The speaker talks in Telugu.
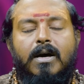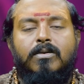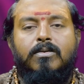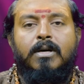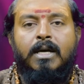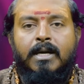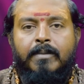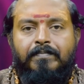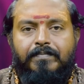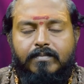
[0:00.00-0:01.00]
వారు
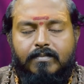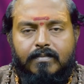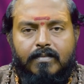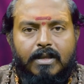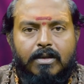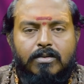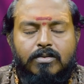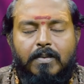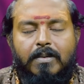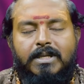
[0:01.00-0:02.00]

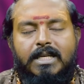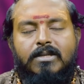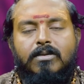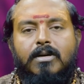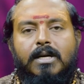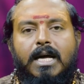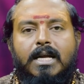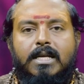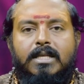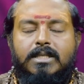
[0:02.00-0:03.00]
సుబ్రహ్మణ్యేశ్వర స్వామిని
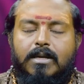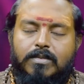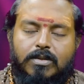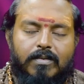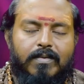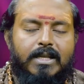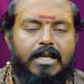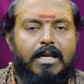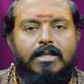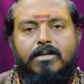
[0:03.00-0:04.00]
ఆరాధించడం శుభ
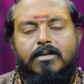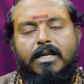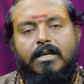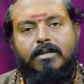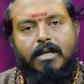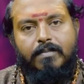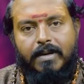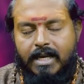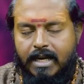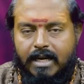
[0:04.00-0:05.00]
ఫలితాలను ఇస్తుంది
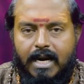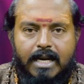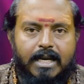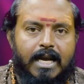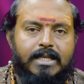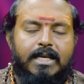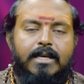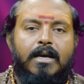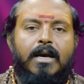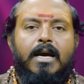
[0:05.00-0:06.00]
తదుపరి కర్కాటక రాశి
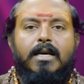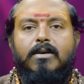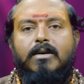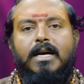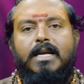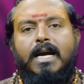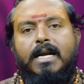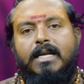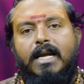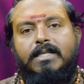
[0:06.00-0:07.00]
ఈ యొక్క
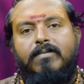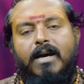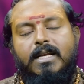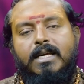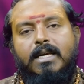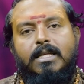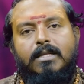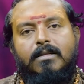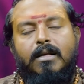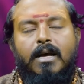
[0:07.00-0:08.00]
కర్కాటక రాశి వారికి
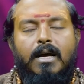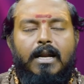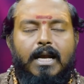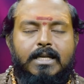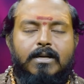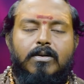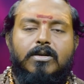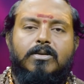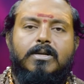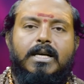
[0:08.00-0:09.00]
లగ్నంలో
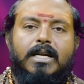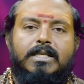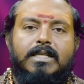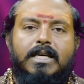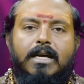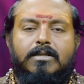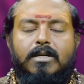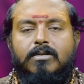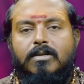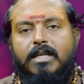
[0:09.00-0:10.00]
శుక్రగ్రహ సంచారం
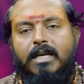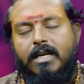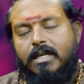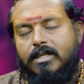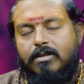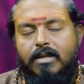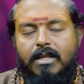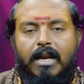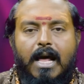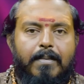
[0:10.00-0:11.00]
జరుగుతుంది ఈయన చతుర్థ
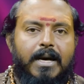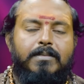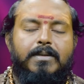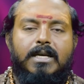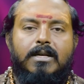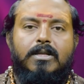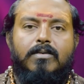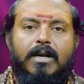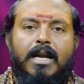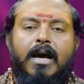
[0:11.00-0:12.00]
లాభాధిపతి
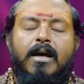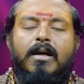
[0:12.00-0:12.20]
అయినందువల్ల